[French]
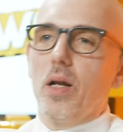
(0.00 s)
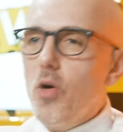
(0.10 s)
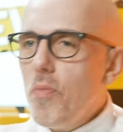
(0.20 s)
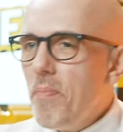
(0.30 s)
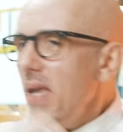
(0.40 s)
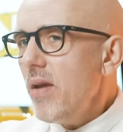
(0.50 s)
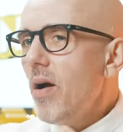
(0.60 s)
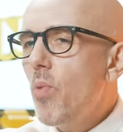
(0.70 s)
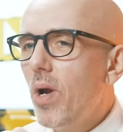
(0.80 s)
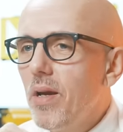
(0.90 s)
Le
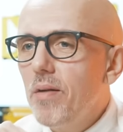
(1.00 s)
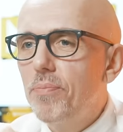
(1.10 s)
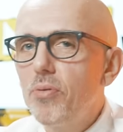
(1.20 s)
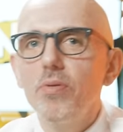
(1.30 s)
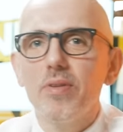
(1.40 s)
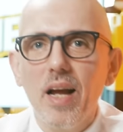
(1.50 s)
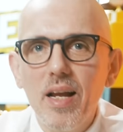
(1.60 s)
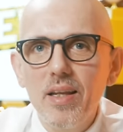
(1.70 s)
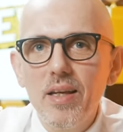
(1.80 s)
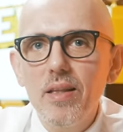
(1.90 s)
meilleur moyen pour
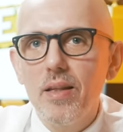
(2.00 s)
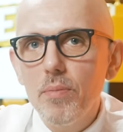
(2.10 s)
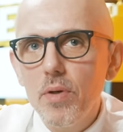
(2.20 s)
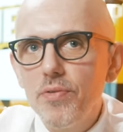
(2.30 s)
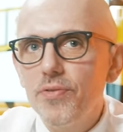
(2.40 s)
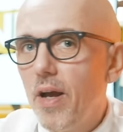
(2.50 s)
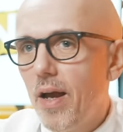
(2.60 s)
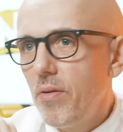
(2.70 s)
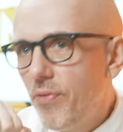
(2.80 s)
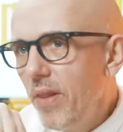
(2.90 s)
draguer des meufs
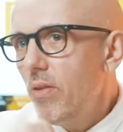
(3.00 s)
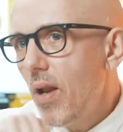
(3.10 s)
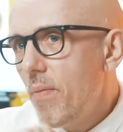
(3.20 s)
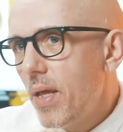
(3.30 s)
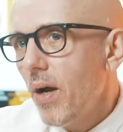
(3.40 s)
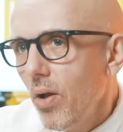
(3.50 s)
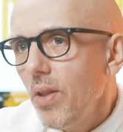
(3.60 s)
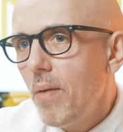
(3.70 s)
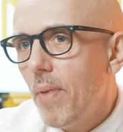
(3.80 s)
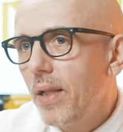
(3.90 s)
à une fête de la bière en
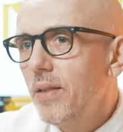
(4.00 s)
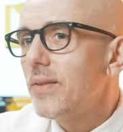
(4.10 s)
Allemagne,